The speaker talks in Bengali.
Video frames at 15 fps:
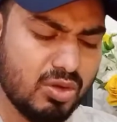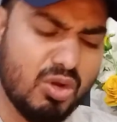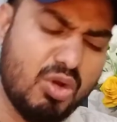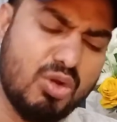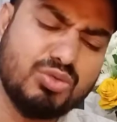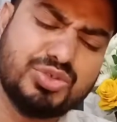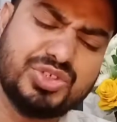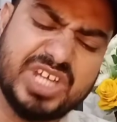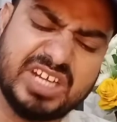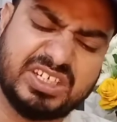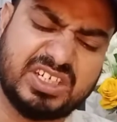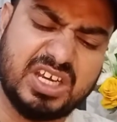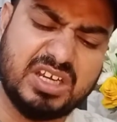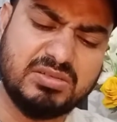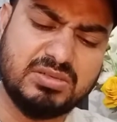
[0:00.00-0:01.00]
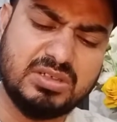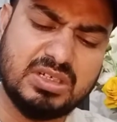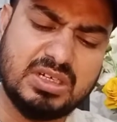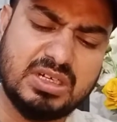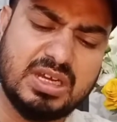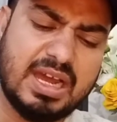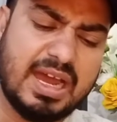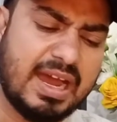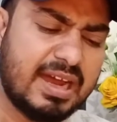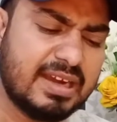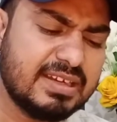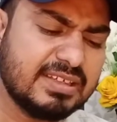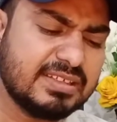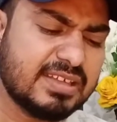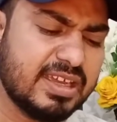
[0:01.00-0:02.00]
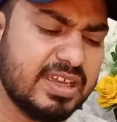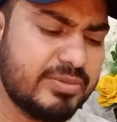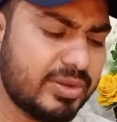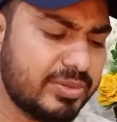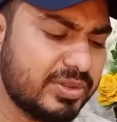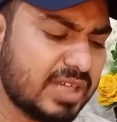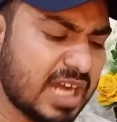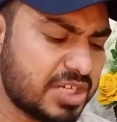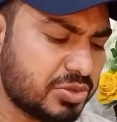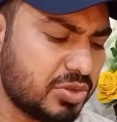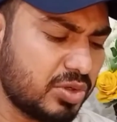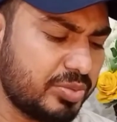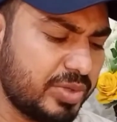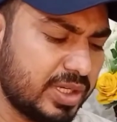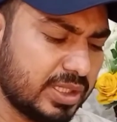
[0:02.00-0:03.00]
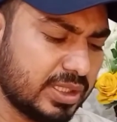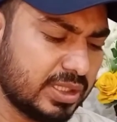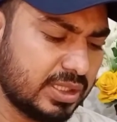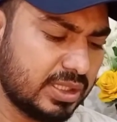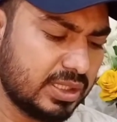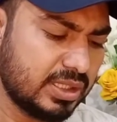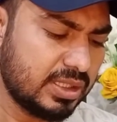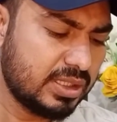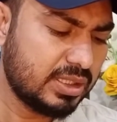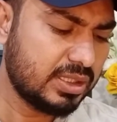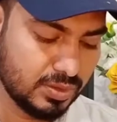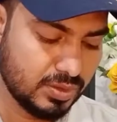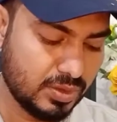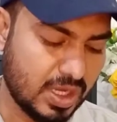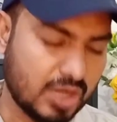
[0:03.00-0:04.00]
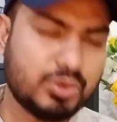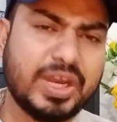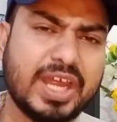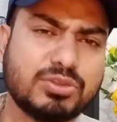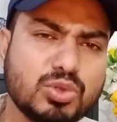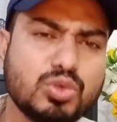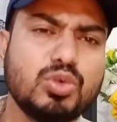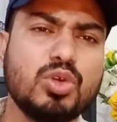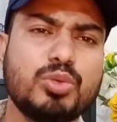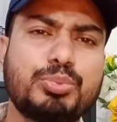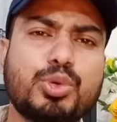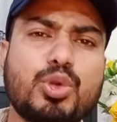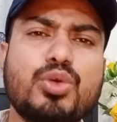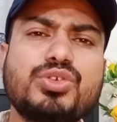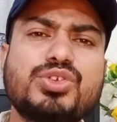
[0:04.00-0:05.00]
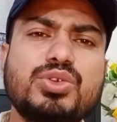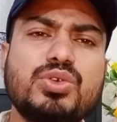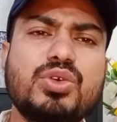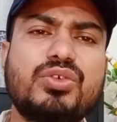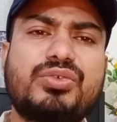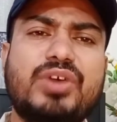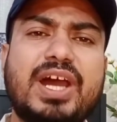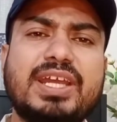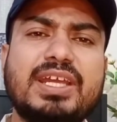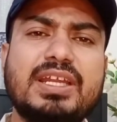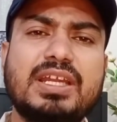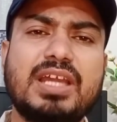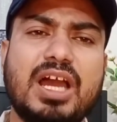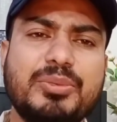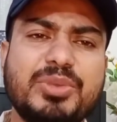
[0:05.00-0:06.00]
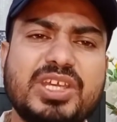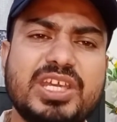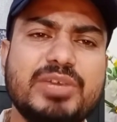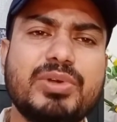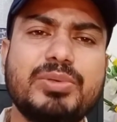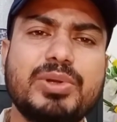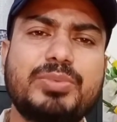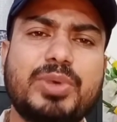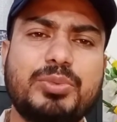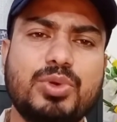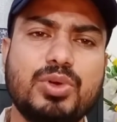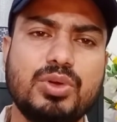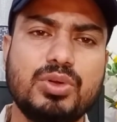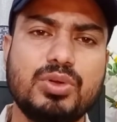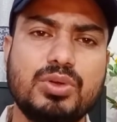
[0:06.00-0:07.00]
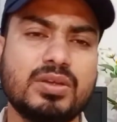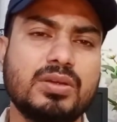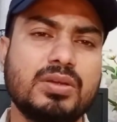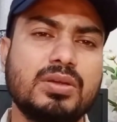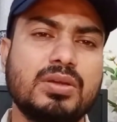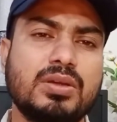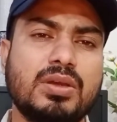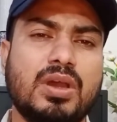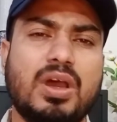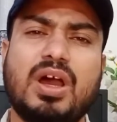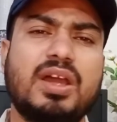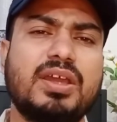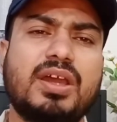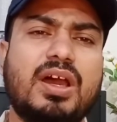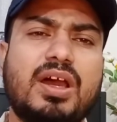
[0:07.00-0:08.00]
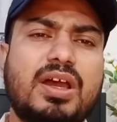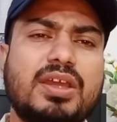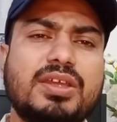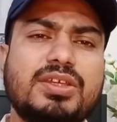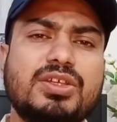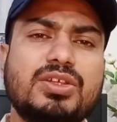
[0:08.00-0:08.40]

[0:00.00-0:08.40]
ও শেট হার্ড ডিস্কটা এভাবে ক্রাশ করবে এখন এতগুলো প্রয়োজনীয় ফাইল আমি কিভাবে পাবো হাই হাই